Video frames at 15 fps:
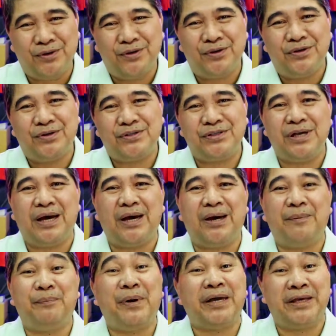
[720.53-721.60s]

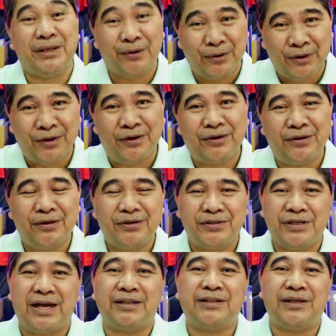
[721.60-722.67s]
sa Panginoon,
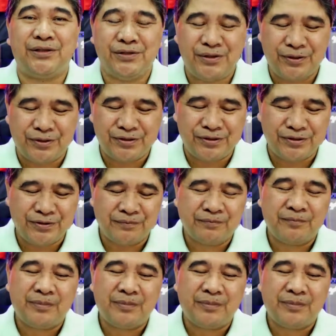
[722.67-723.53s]
sa ating Diyos.